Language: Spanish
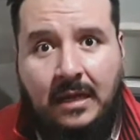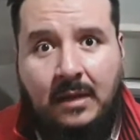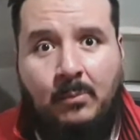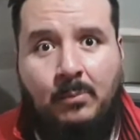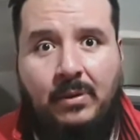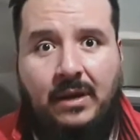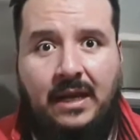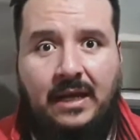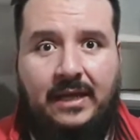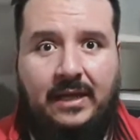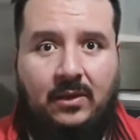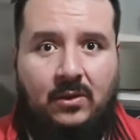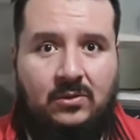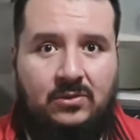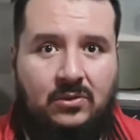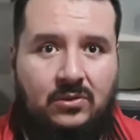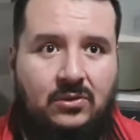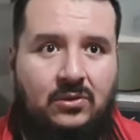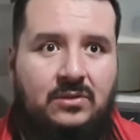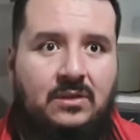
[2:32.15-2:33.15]
para que
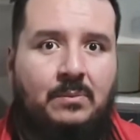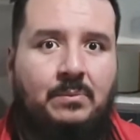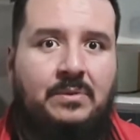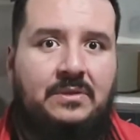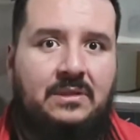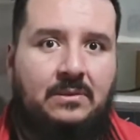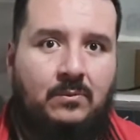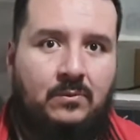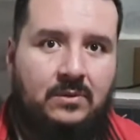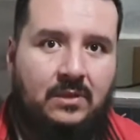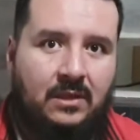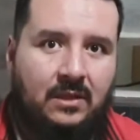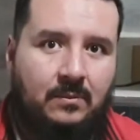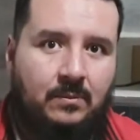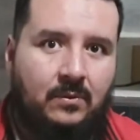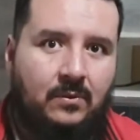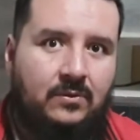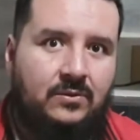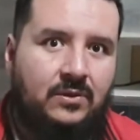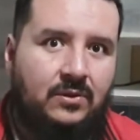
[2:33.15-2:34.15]
nosotros empecemos a
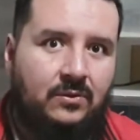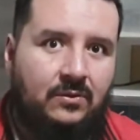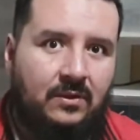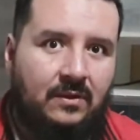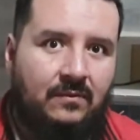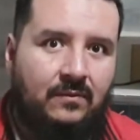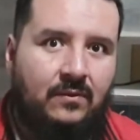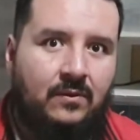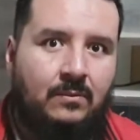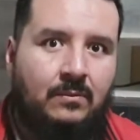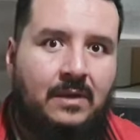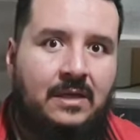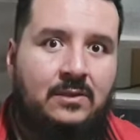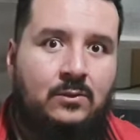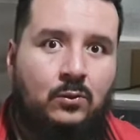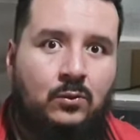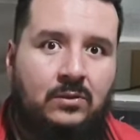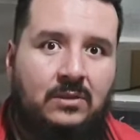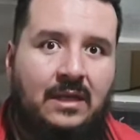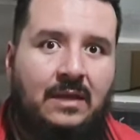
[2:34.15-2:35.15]
reproducir de una forma y
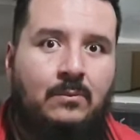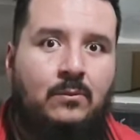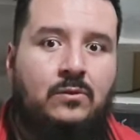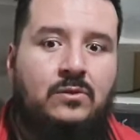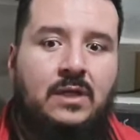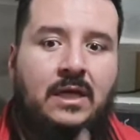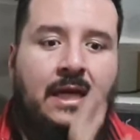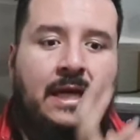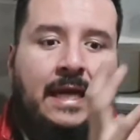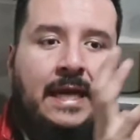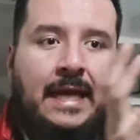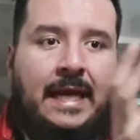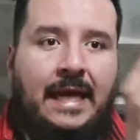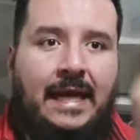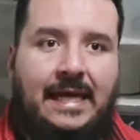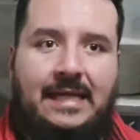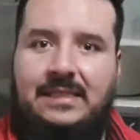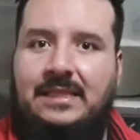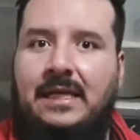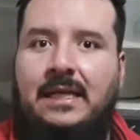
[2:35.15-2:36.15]
surtamos
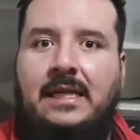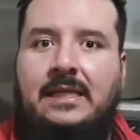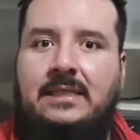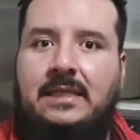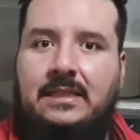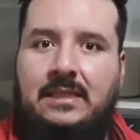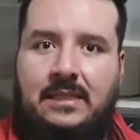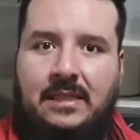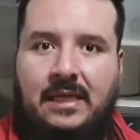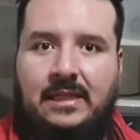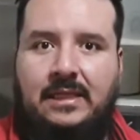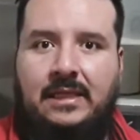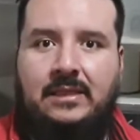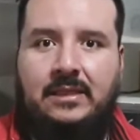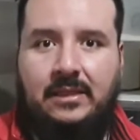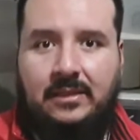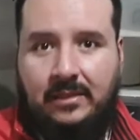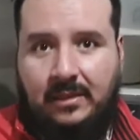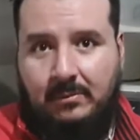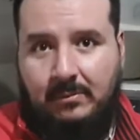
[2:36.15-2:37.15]
esa necesidad que
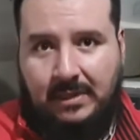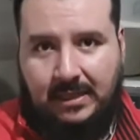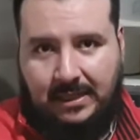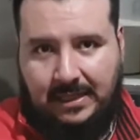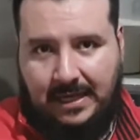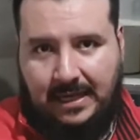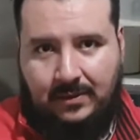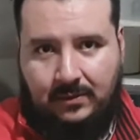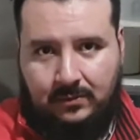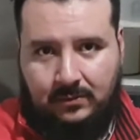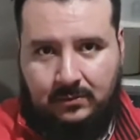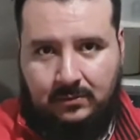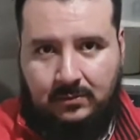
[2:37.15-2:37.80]
tiene el mercado.